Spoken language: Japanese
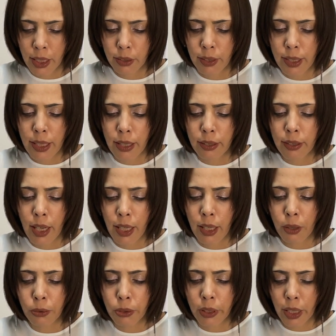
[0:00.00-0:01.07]
あとは
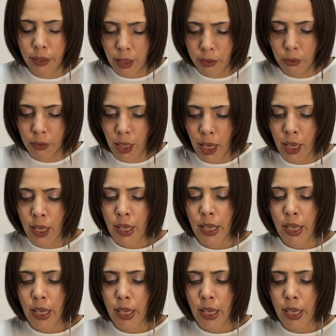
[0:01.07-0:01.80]
セクハラを受けたとか、